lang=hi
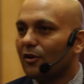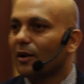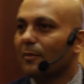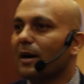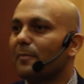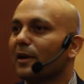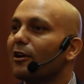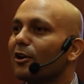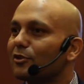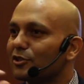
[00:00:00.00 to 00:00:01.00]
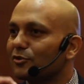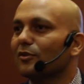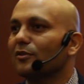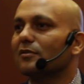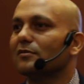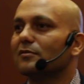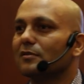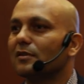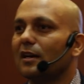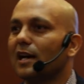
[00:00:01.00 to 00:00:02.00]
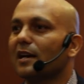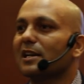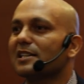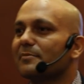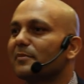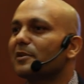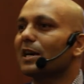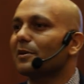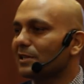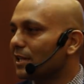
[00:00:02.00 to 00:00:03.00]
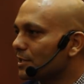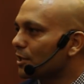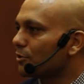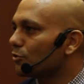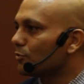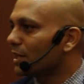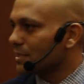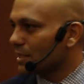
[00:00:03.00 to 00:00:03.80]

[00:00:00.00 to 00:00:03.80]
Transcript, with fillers: और अब अपने वालों की सुनो आर मार सम मटपाट मत न चाटू तो मन